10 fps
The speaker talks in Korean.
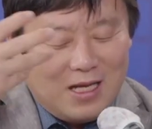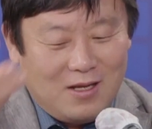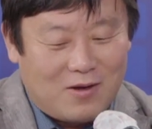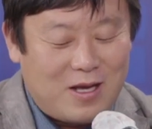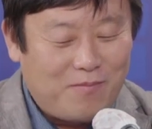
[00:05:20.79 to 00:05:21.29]

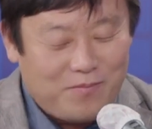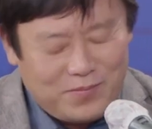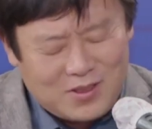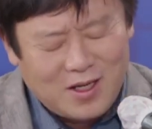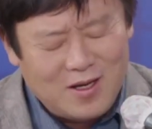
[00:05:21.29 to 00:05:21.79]
이렇게
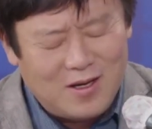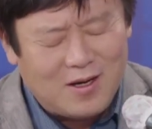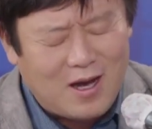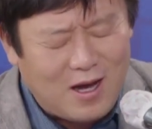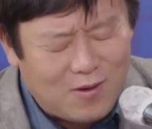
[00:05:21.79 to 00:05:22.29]

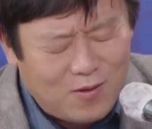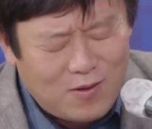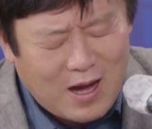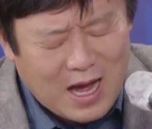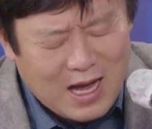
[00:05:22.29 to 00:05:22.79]

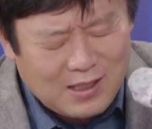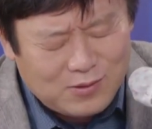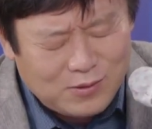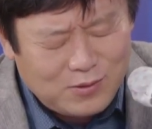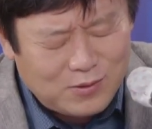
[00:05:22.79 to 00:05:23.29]
저열하고
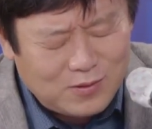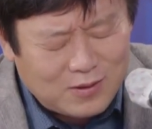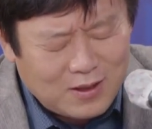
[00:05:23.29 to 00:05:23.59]
아주